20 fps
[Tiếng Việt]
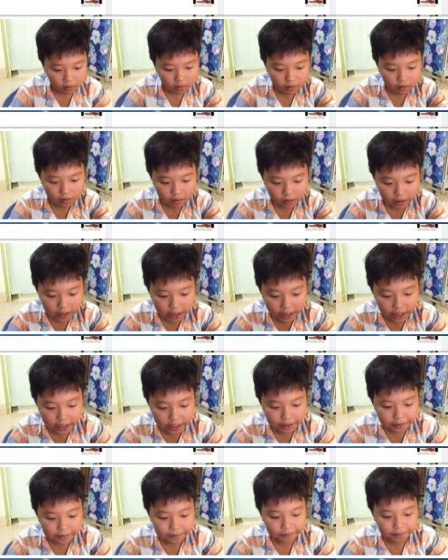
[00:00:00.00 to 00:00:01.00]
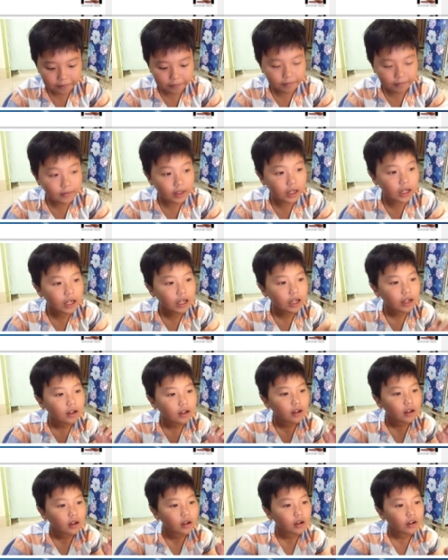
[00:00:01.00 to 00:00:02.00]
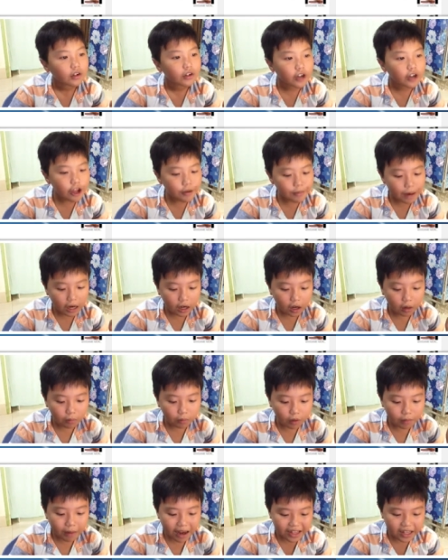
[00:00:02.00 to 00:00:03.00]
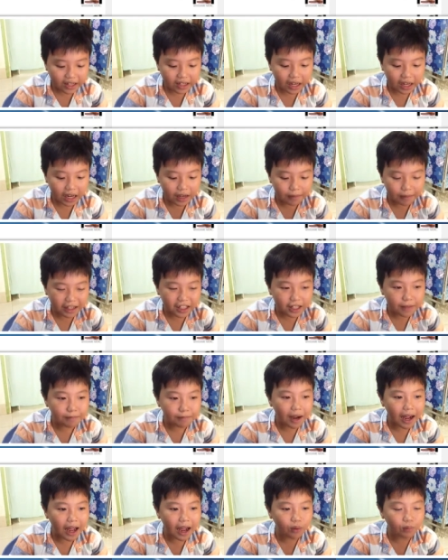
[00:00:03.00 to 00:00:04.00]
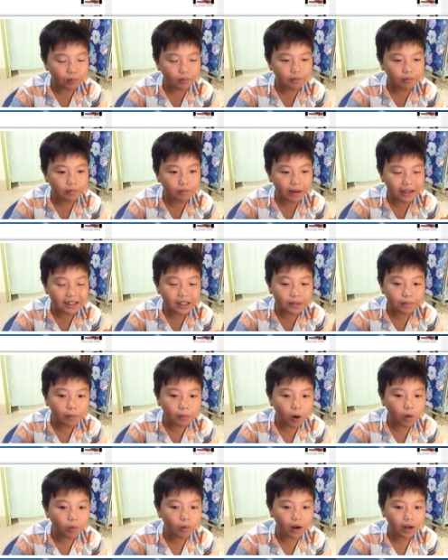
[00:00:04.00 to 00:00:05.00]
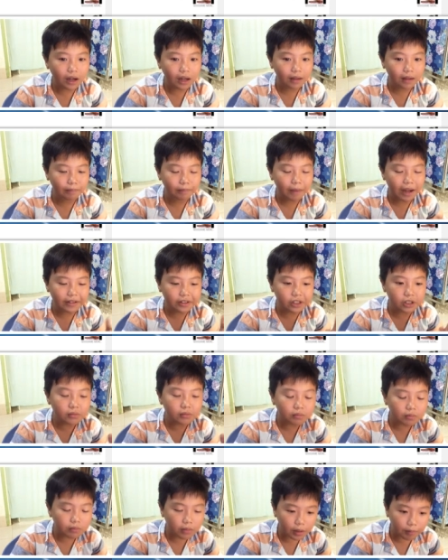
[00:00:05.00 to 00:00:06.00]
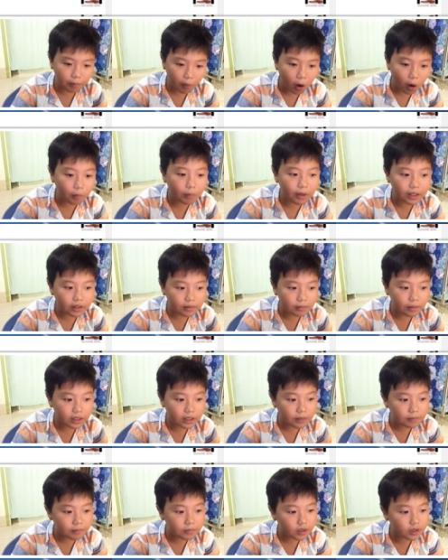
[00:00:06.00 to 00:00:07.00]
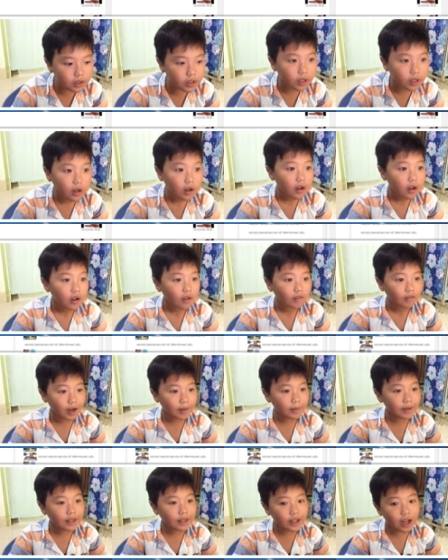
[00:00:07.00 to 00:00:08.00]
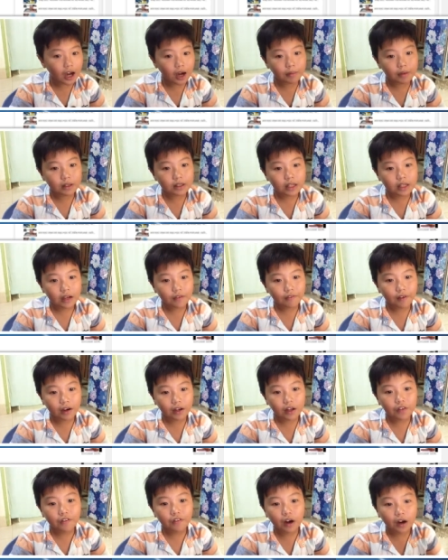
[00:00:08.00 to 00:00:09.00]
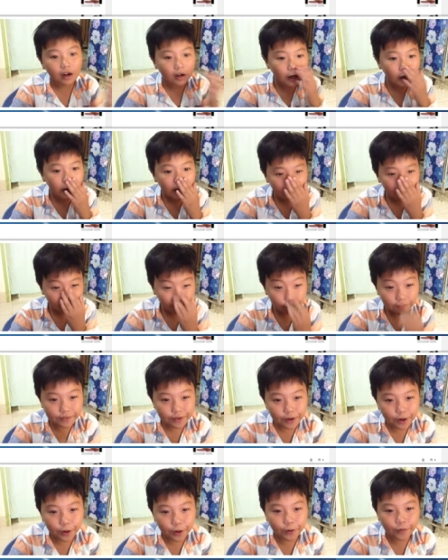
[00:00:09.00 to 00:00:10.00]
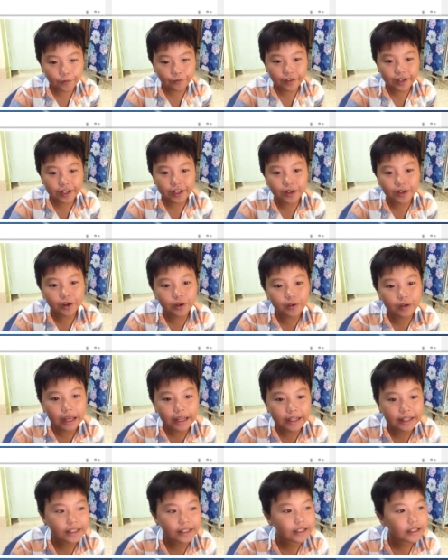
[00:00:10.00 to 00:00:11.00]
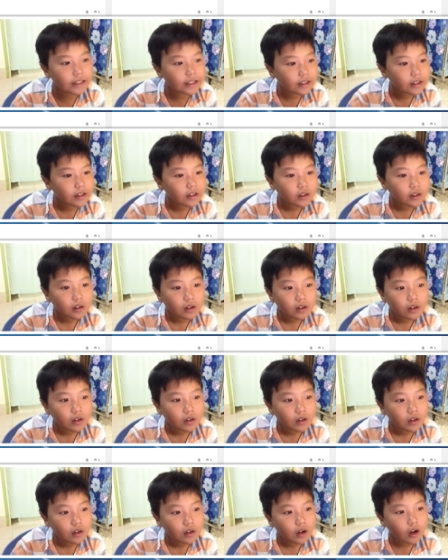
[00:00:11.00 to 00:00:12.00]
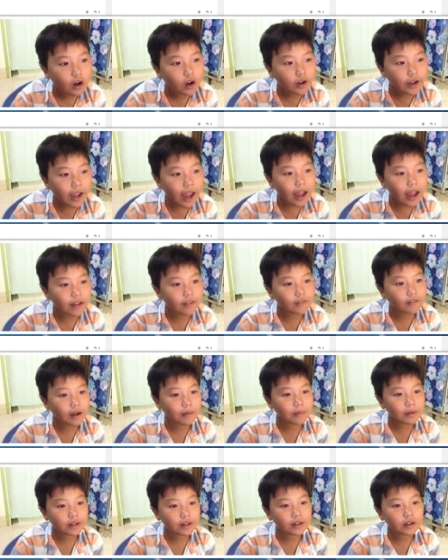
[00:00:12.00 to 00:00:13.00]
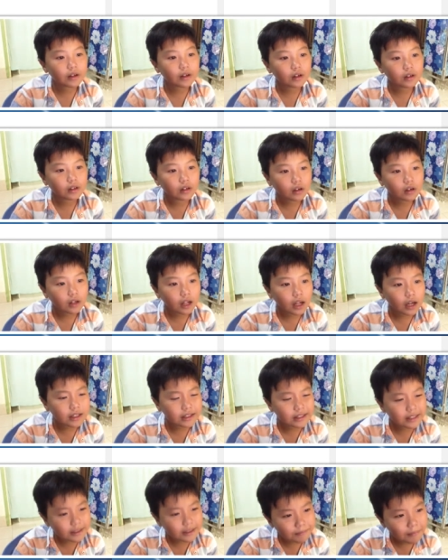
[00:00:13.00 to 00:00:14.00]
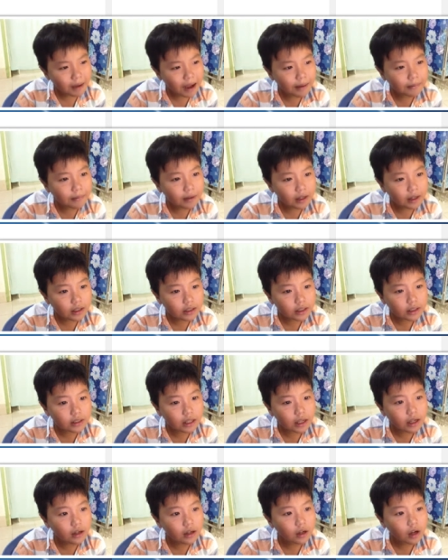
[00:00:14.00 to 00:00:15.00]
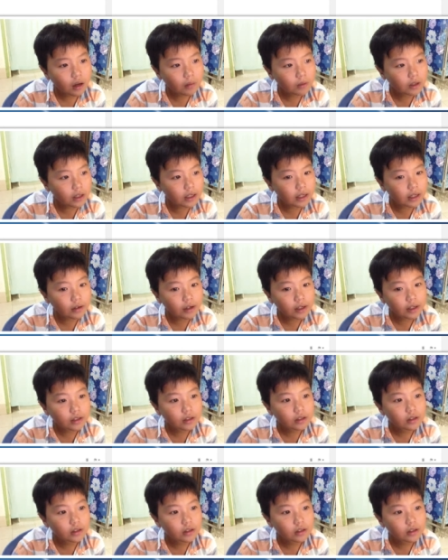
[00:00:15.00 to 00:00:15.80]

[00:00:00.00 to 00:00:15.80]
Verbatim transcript: Ok Nếu mà không có 392, 393, 394 hoặc là 391, 390 Và bây giờ mình sẽ vào cái phần uh, video video này Ok và bây giờ có thể là spam là cái gì ta không cái nào hết